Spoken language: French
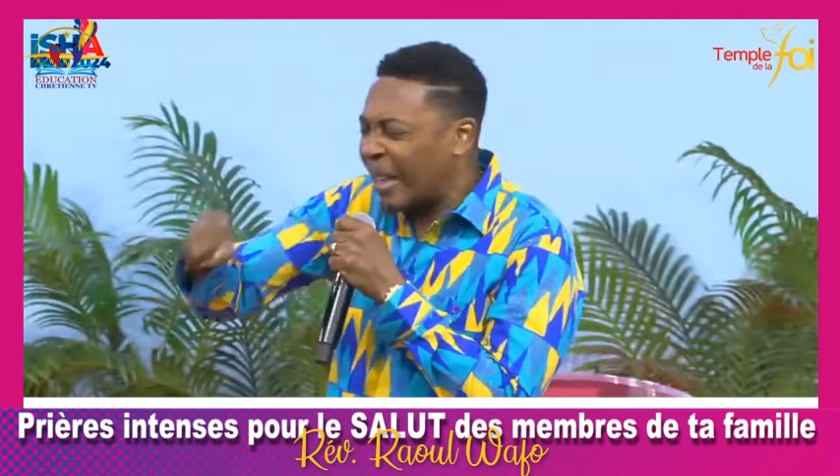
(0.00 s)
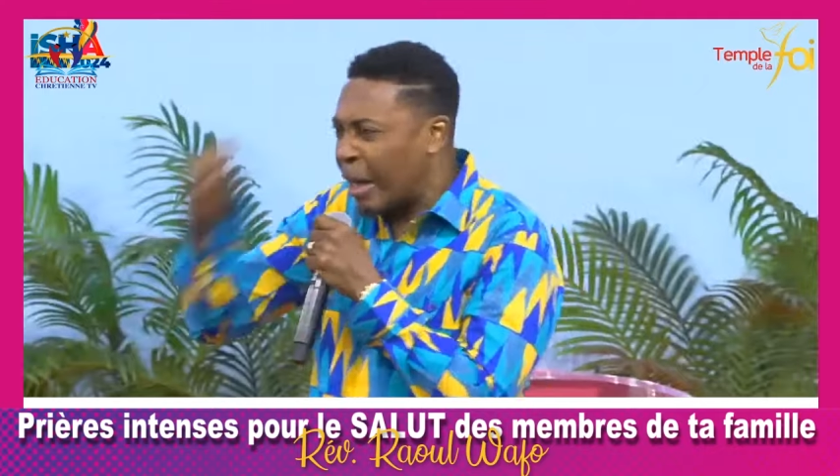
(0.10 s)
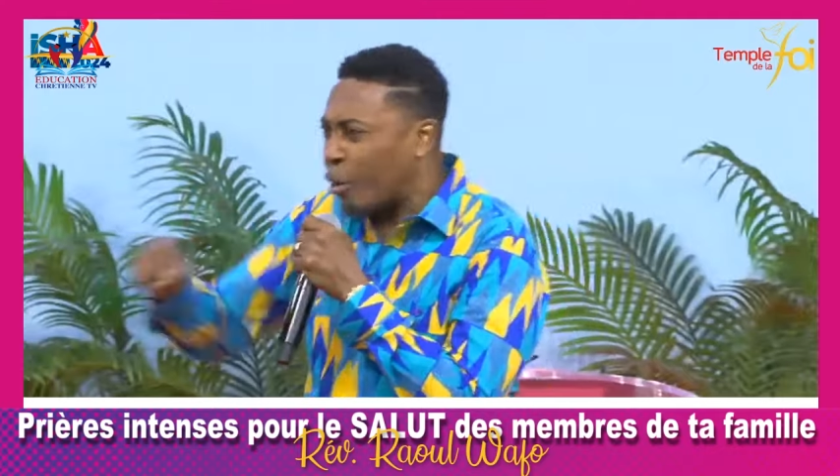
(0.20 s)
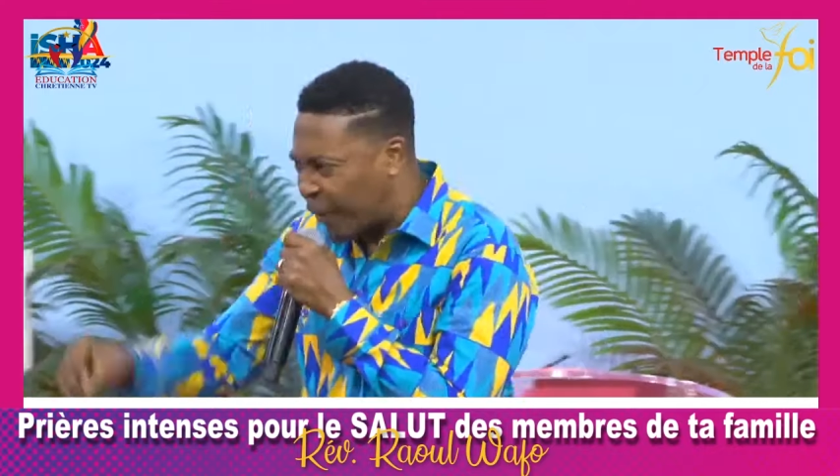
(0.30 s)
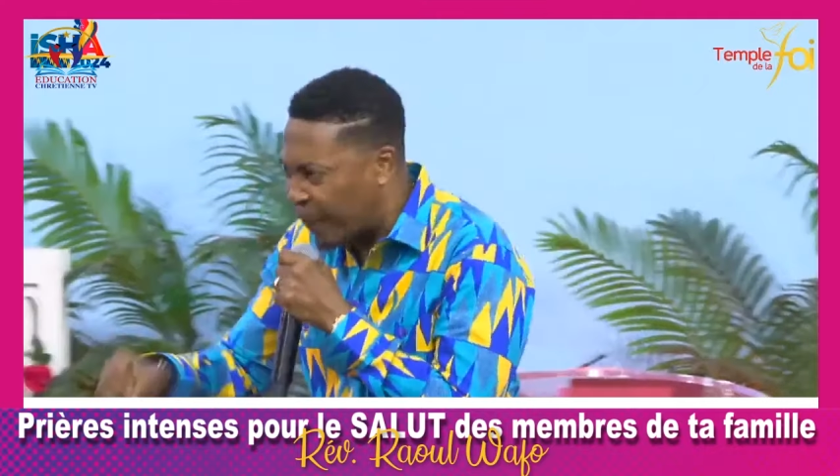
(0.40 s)

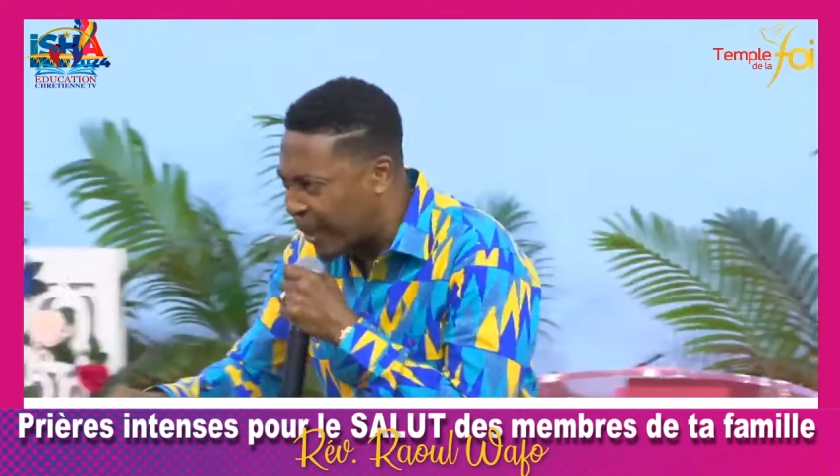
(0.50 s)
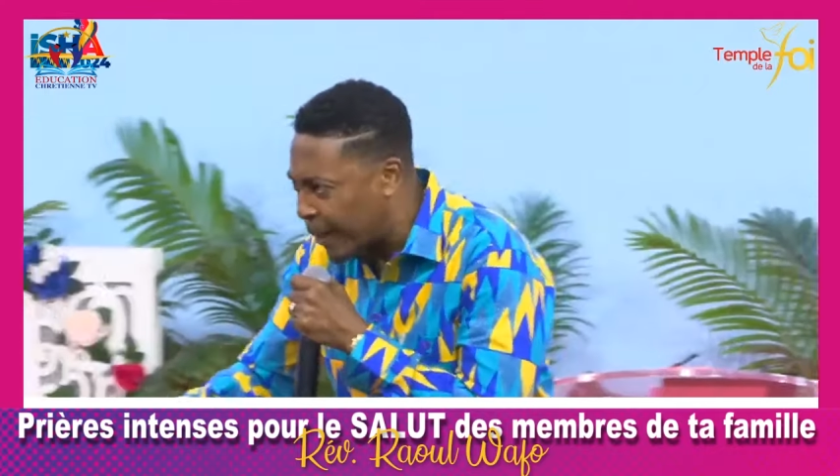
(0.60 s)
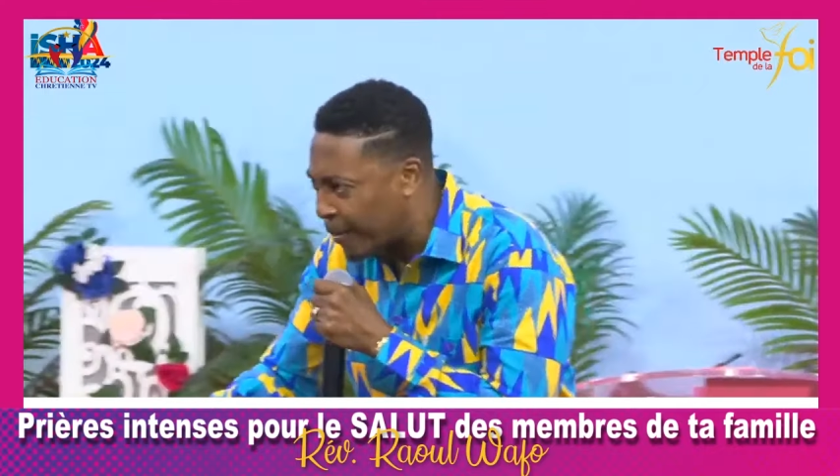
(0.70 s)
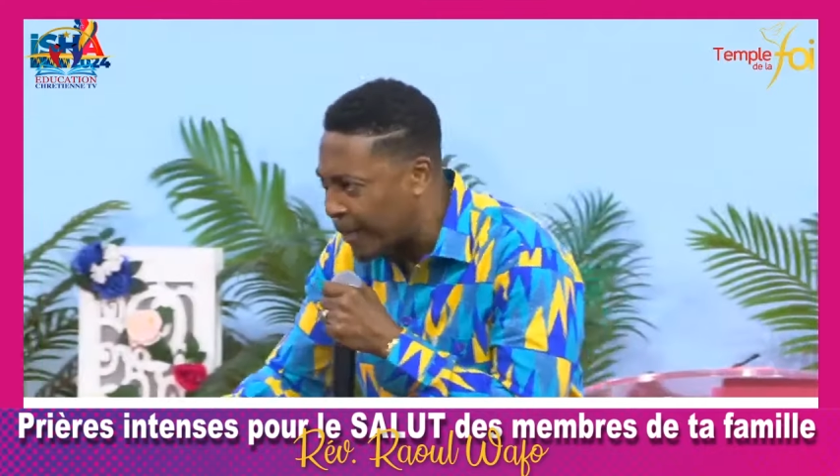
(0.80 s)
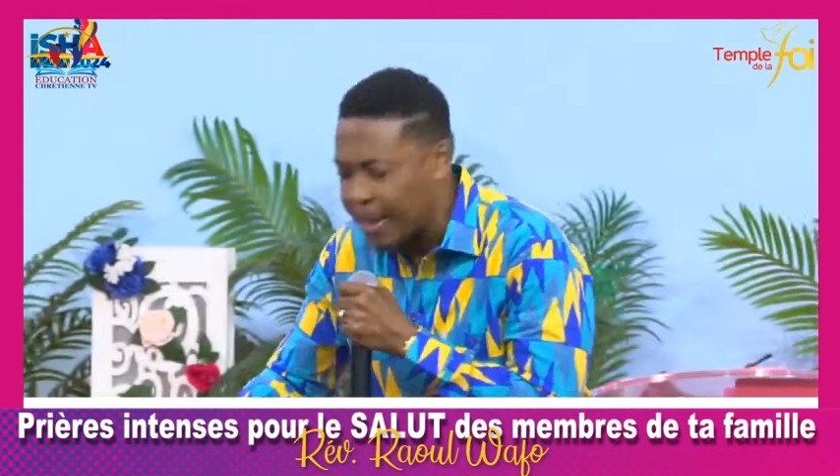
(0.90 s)
dans nos familles.
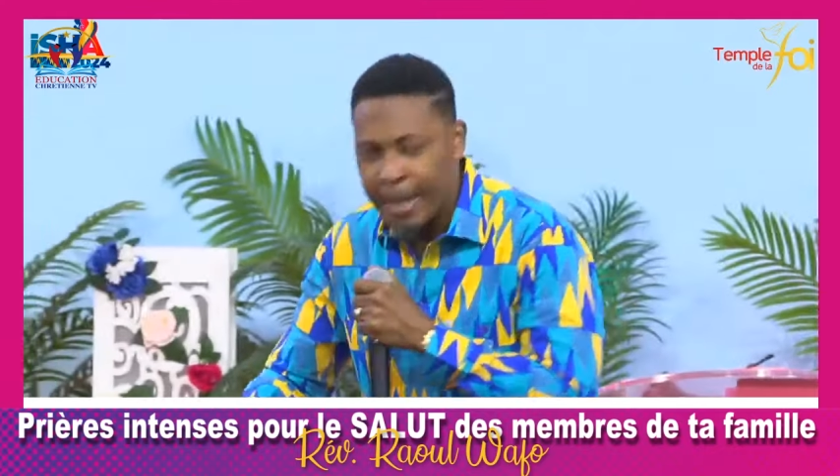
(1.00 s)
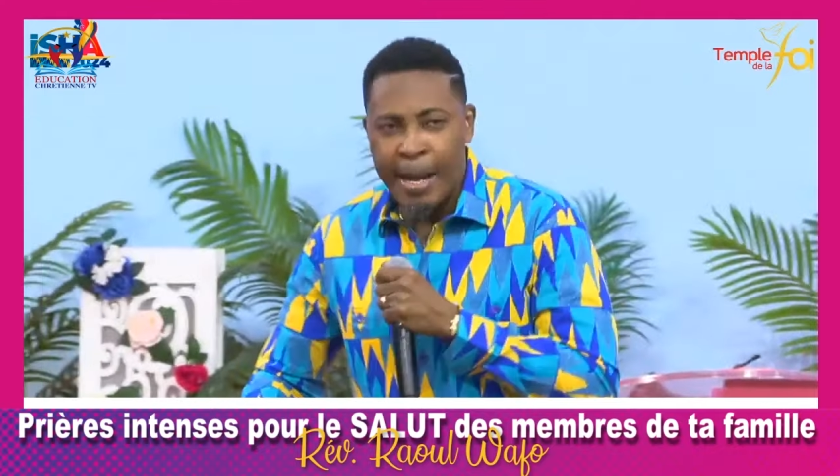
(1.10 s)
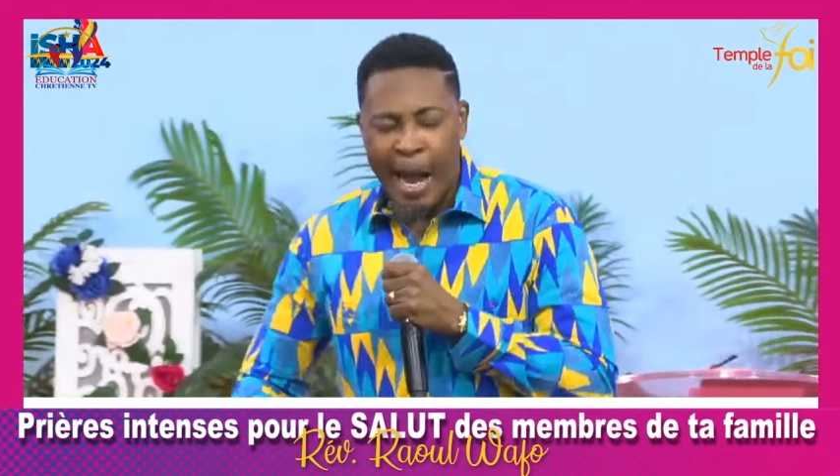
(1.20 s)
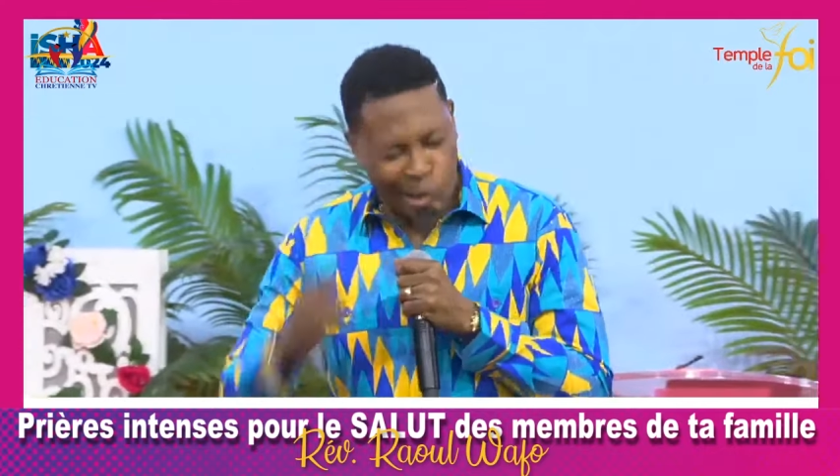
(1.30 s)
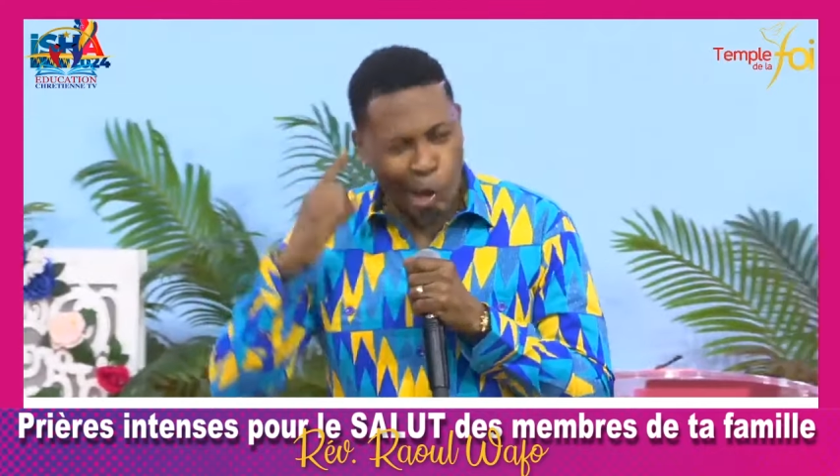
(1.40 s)

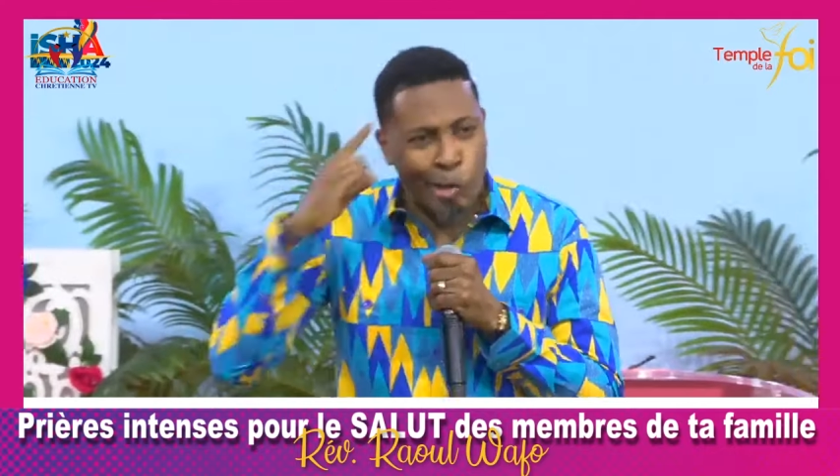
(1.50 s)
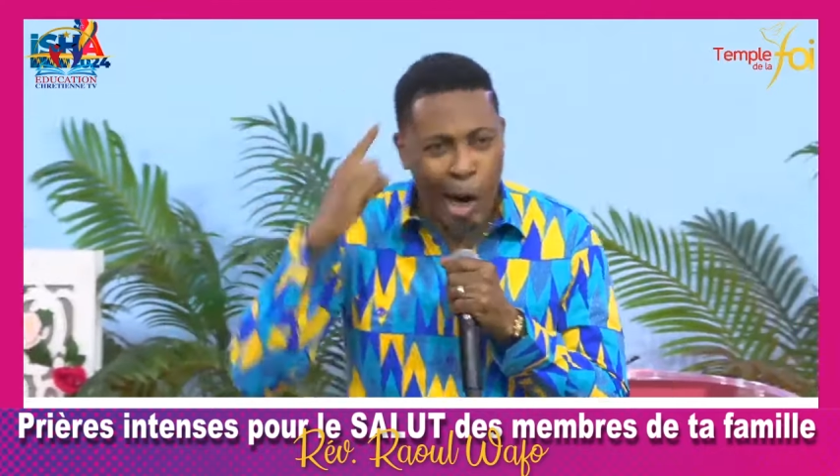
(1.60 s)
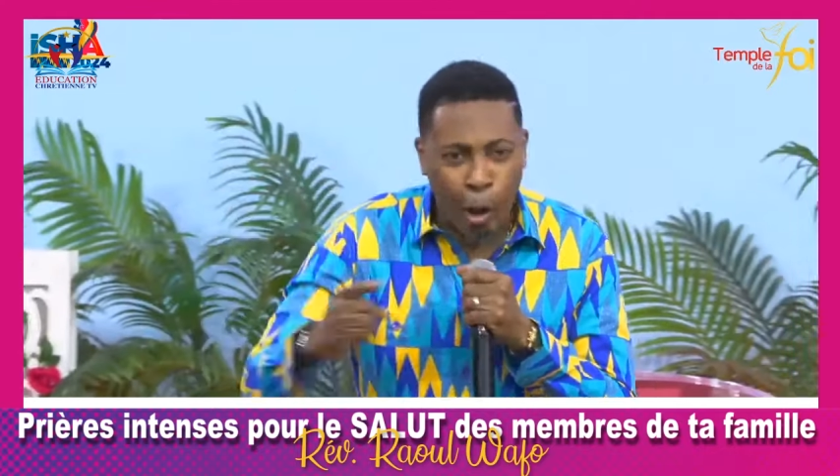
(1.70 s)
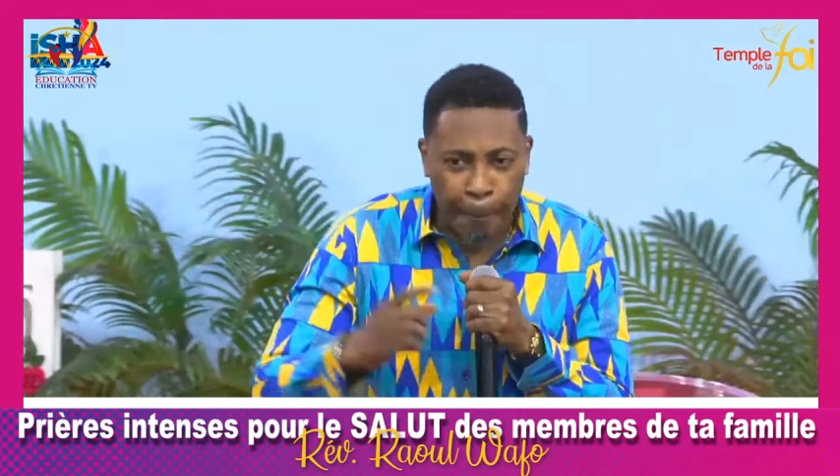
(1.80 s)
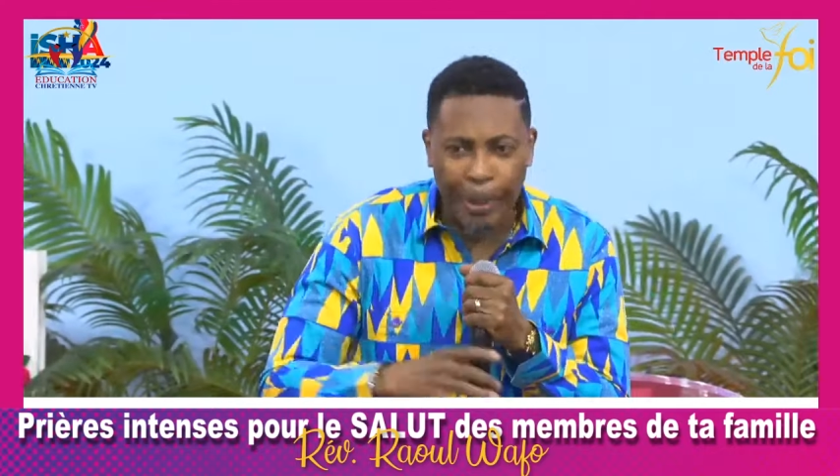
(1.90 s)
Est-ce que tu as
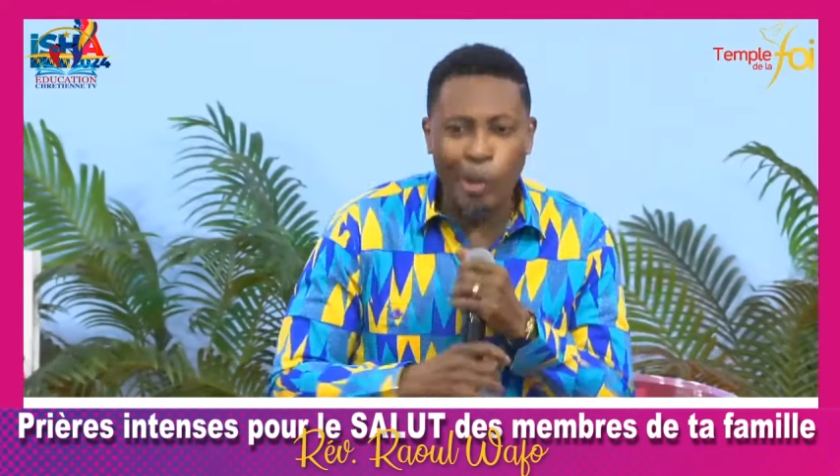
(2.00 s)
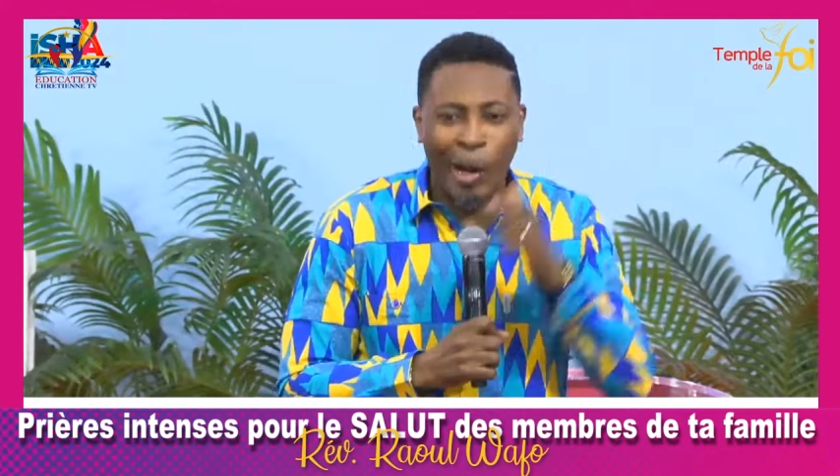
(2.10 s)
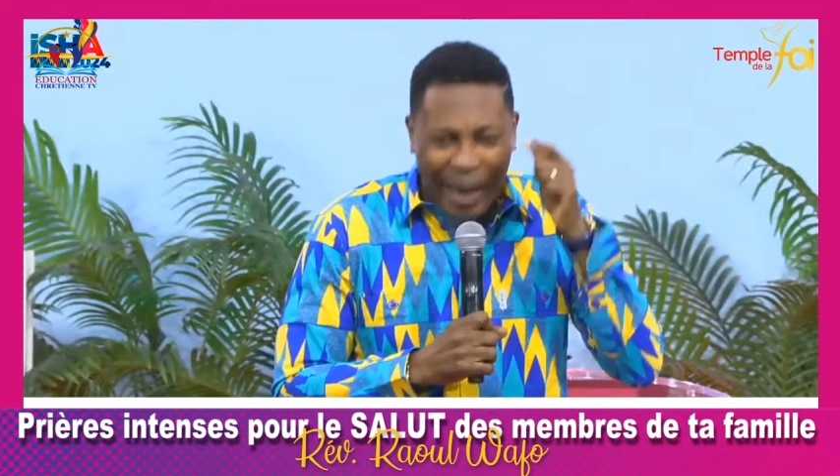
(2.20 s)
accompli le